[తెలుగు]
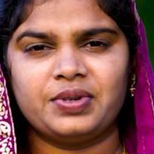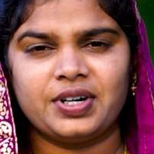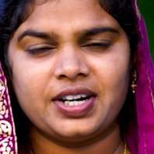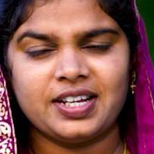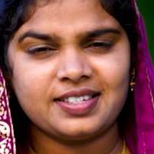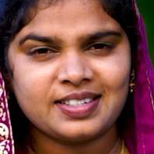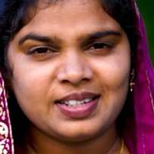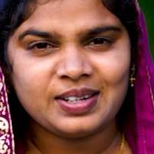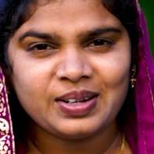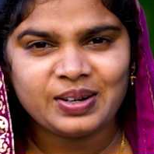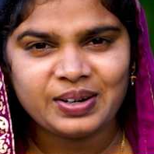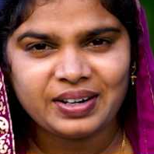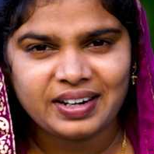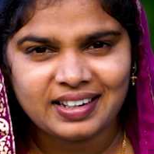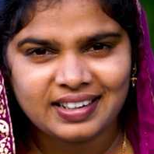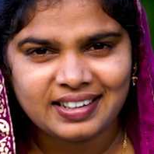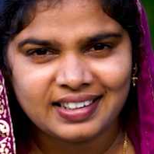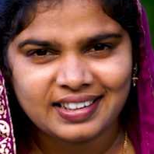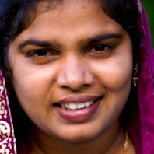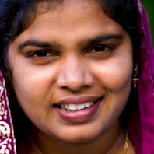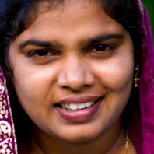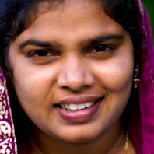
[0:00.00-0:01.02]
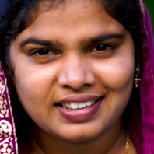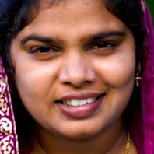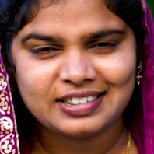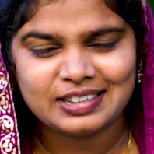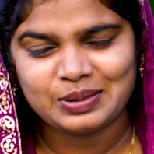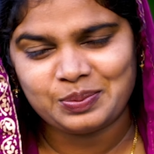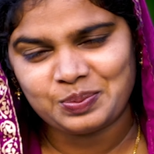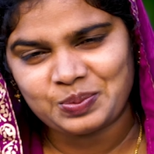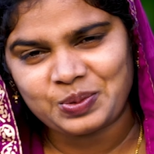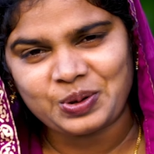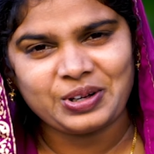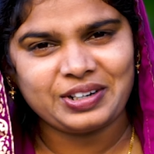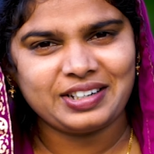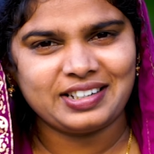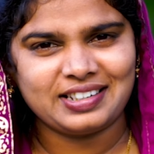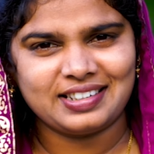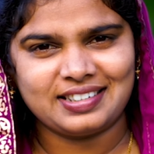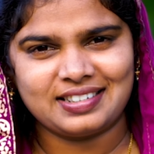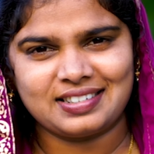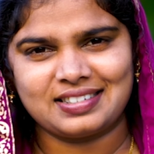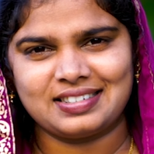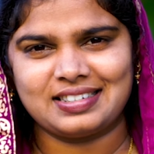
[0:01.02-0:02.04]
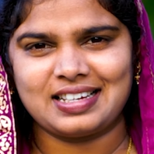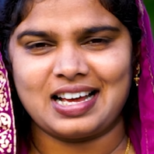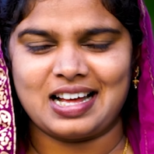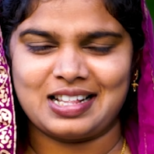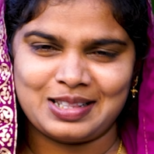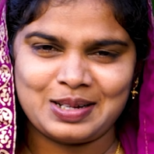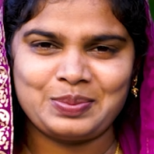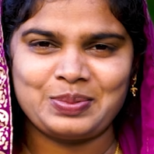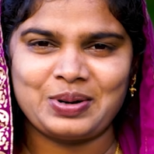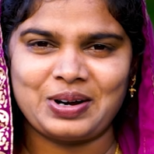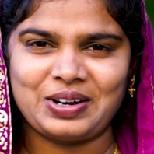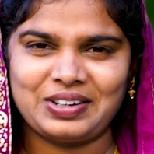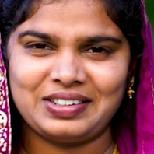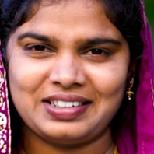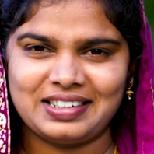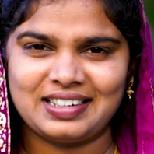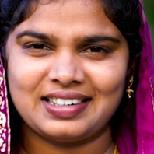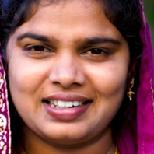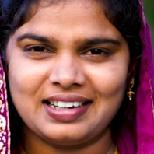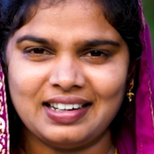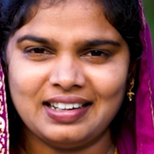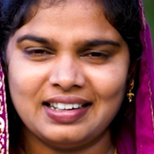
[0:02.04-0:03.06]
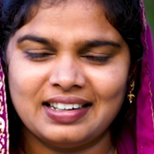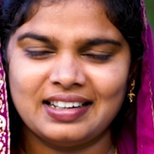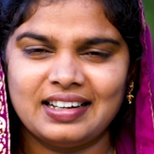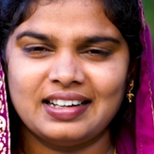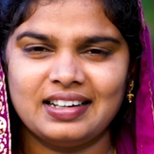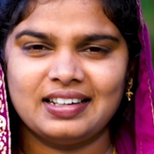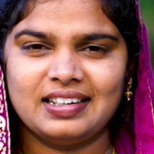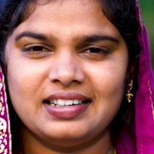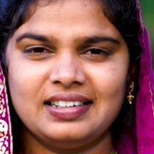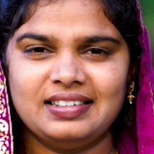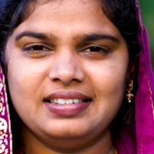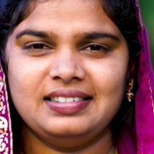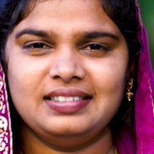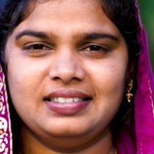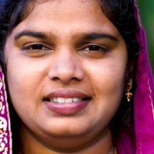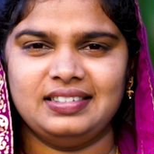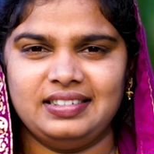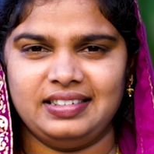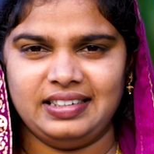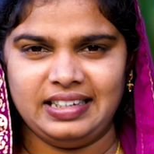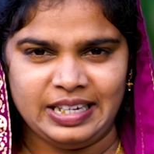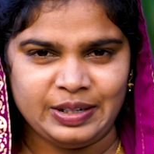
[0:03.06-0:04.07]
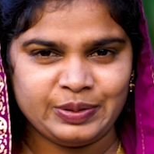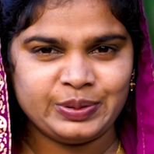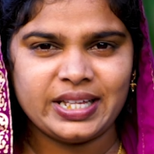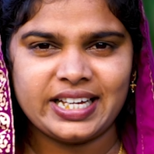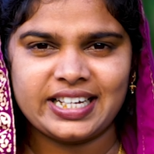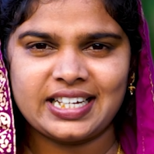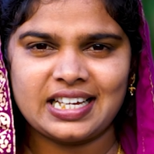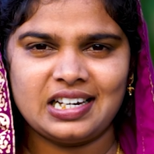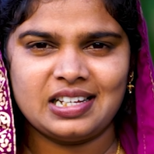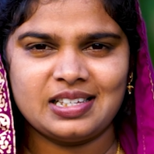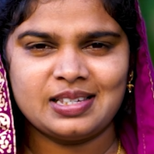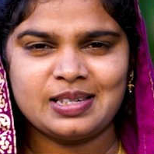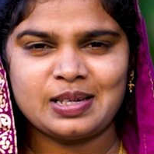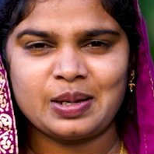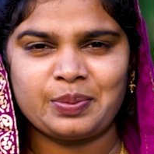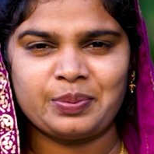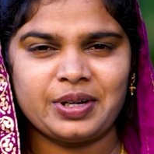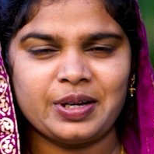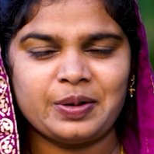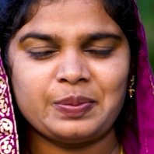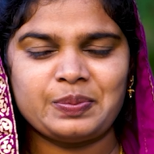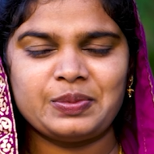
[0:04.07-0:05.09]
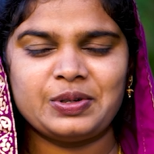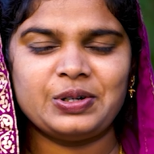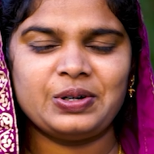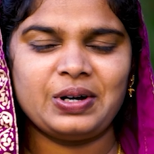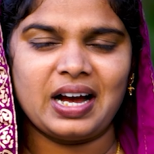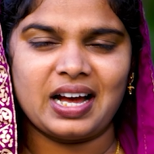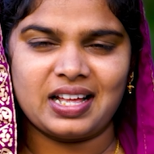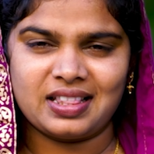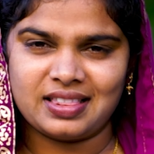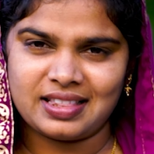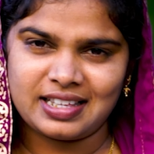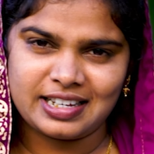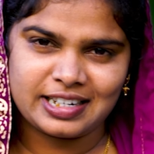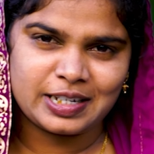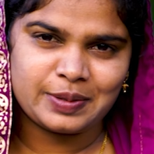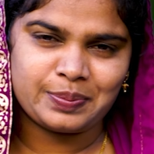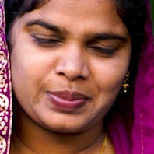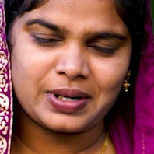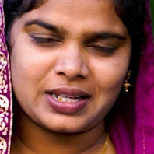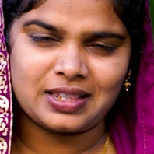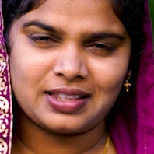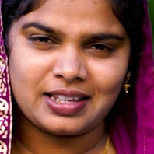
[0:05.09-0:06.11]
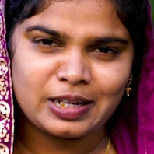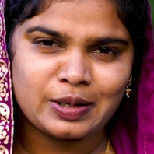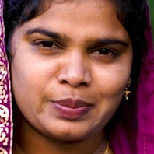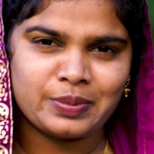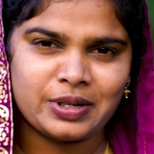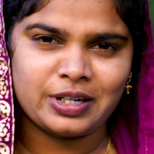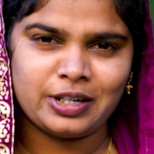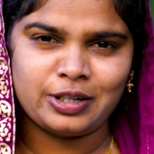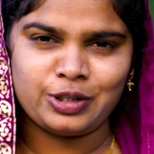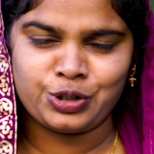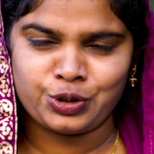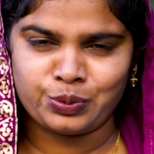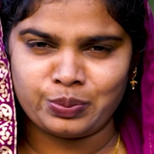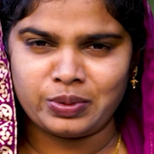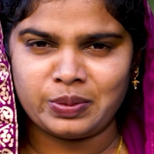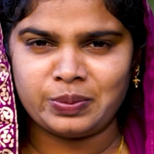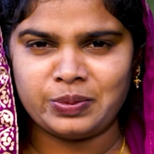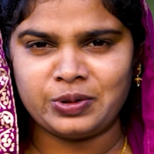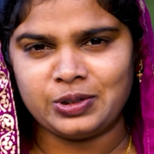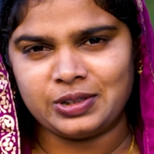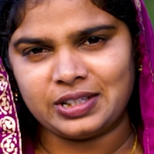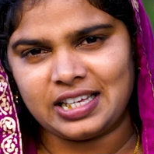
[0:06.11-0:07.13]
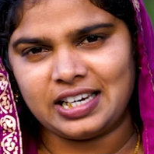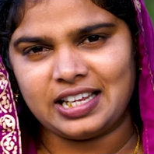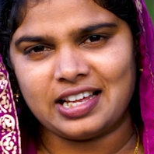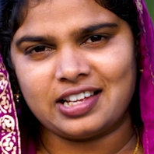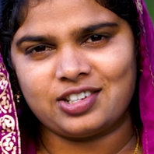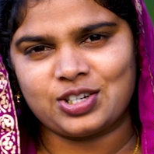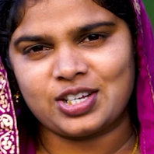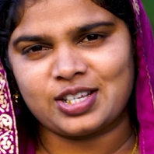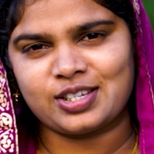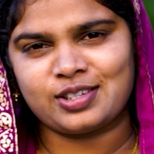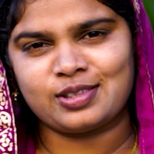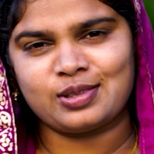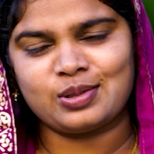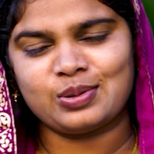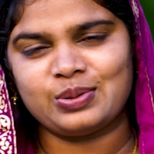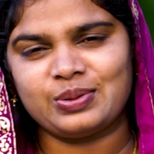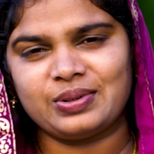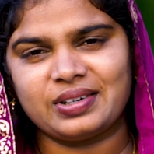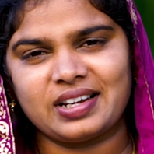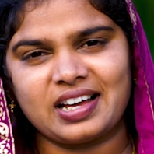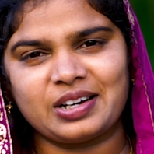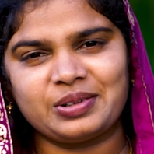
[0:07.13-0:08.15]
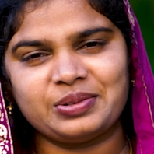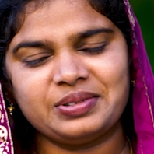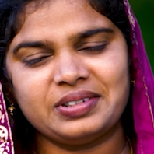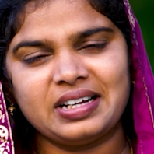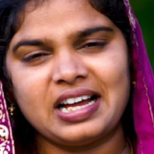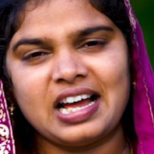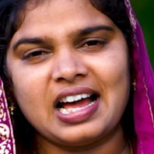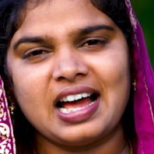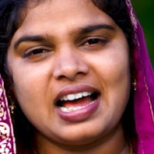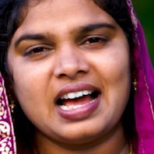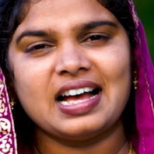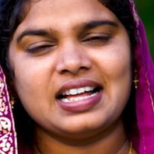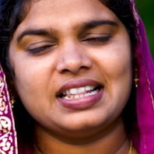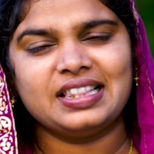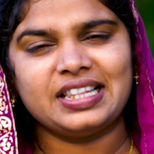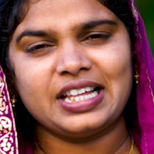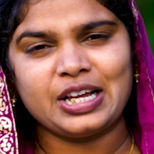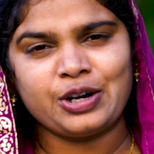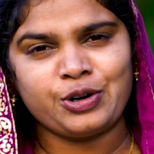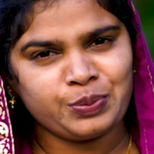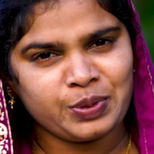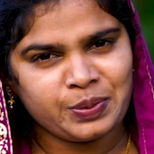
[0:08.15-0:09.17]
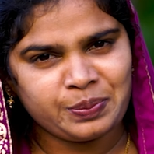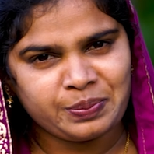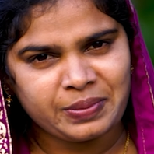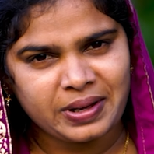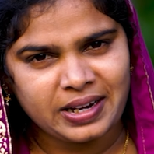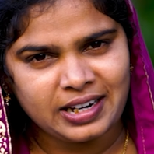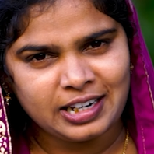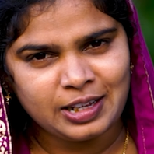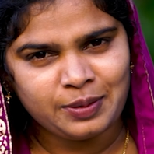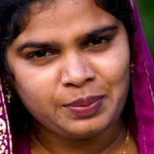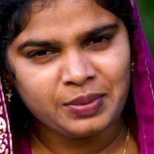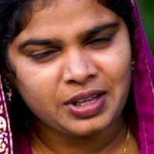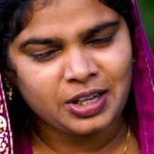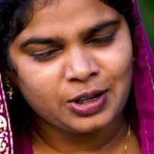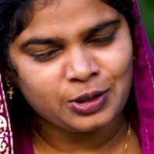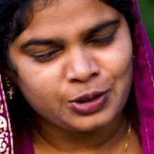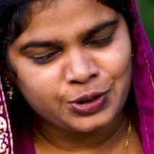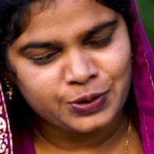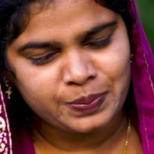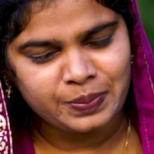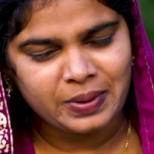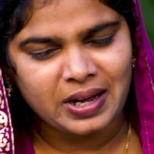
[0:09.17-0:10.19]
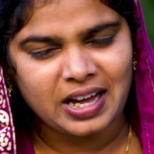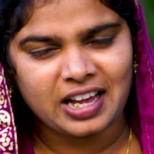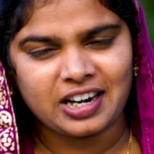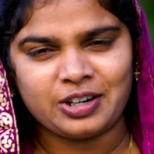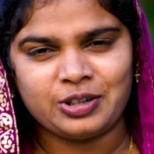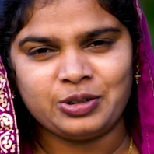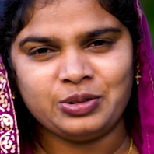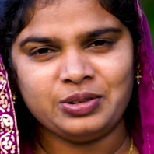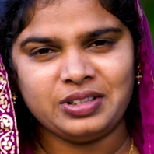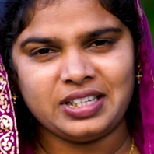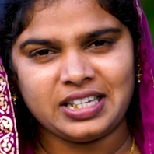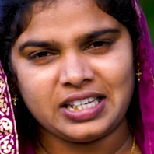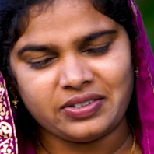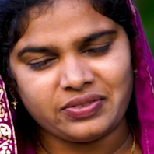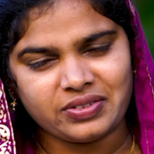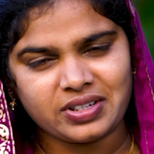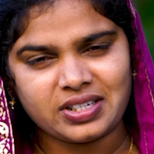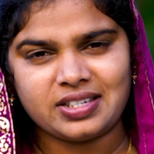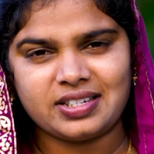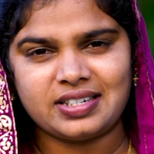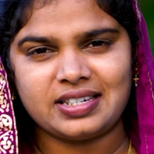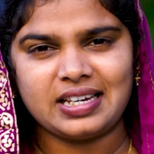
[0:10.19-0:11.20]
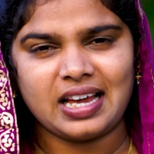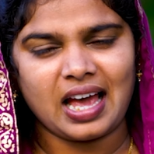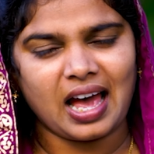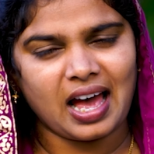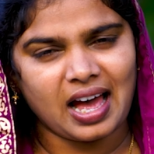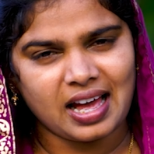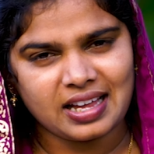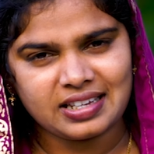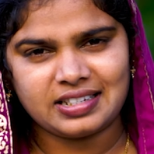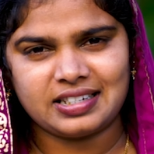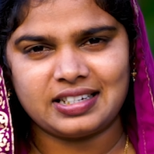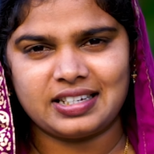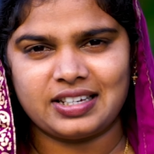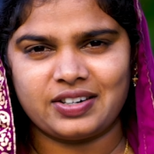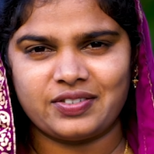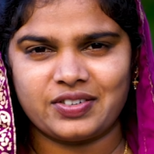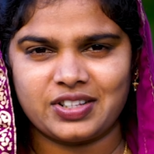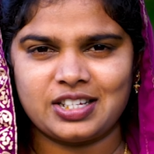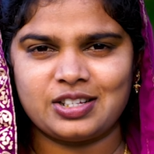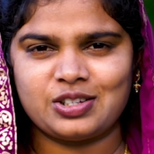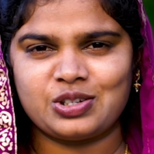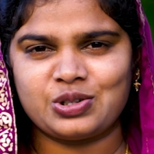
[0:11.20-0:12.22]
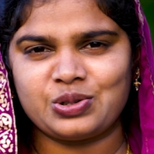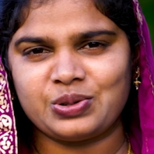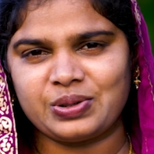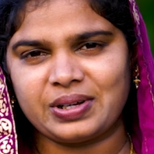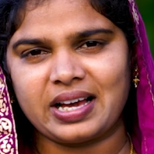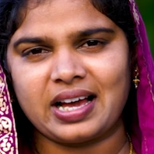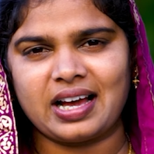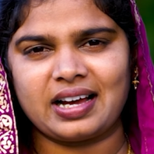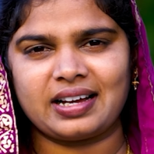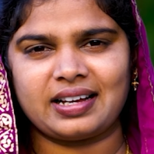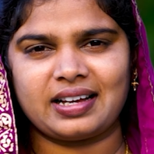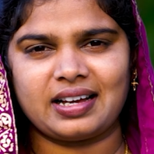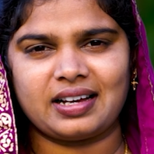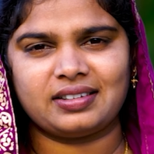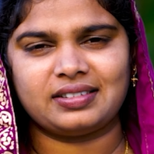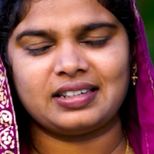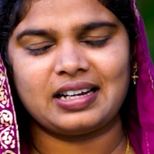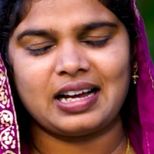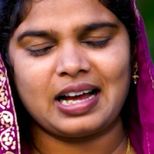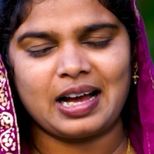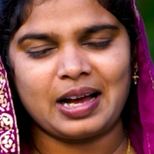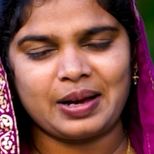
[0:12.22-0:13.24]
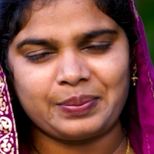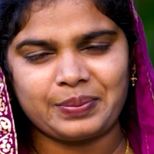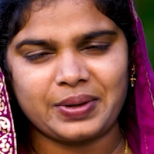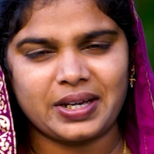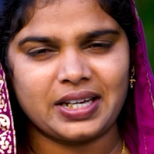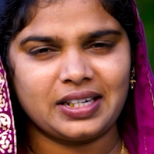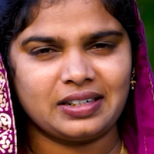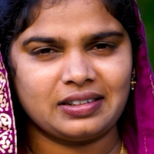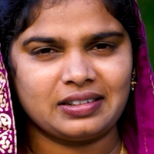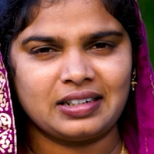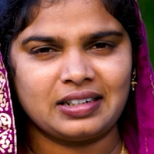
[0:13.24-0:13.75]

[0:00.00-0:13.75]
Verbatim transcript: ప్రైజ్ లాడండి గుడ్ మార్నింగ్ అందరు బాగున్నారా ఈ కళ సమయంలో అందరికీ ప్రత్యేకమైన శుభములు తెలియచేస్తూ ఉన్నాను దేవుడు మిమ్మల్ని మీ కుటుంబాలను దీవించి ఆశీర్వదించును కాక ఆమె